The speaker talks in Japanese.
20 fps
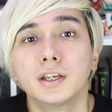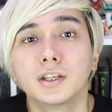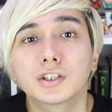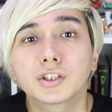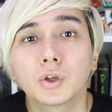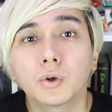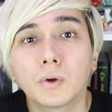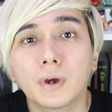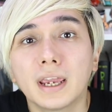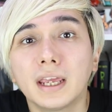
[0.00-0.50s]

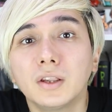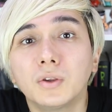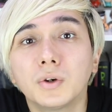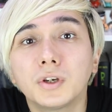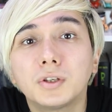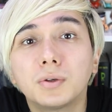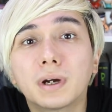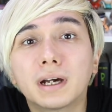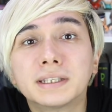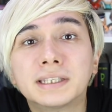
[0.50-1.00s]
その辺の
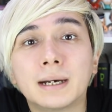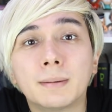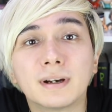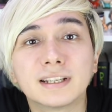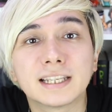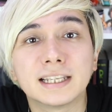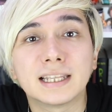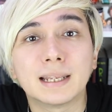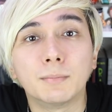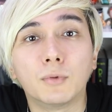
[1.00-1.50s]
人が騙
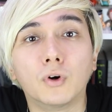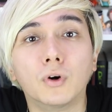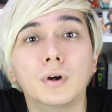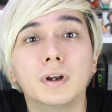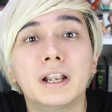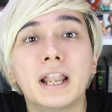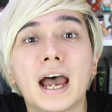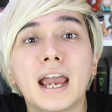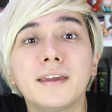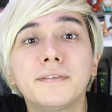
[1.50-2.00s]
せても、
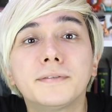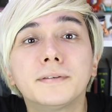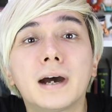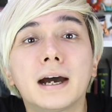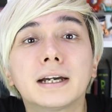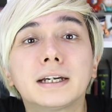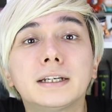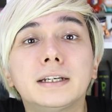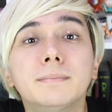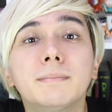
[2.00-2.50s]

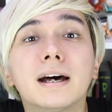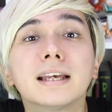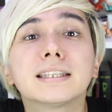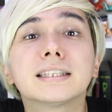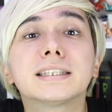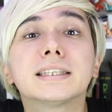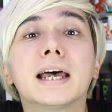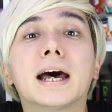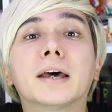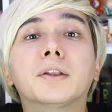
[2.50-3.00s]

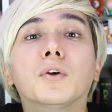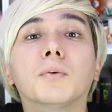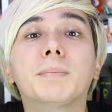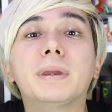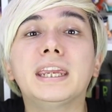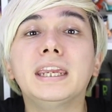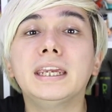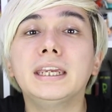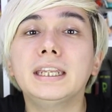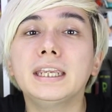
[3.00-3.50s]
ライフハックマスターの
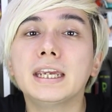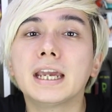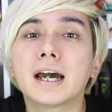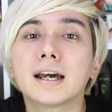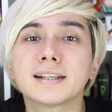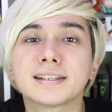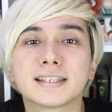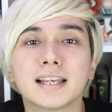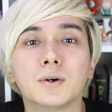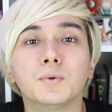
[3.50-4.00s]

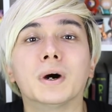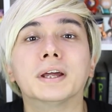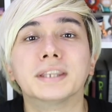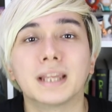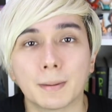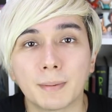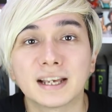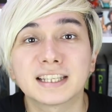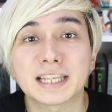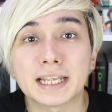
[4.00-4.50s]
ピーディーアール さんは
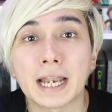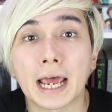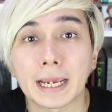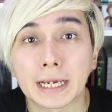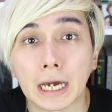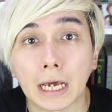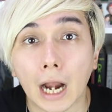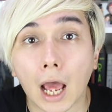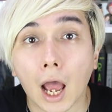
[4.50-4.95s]
騙せないか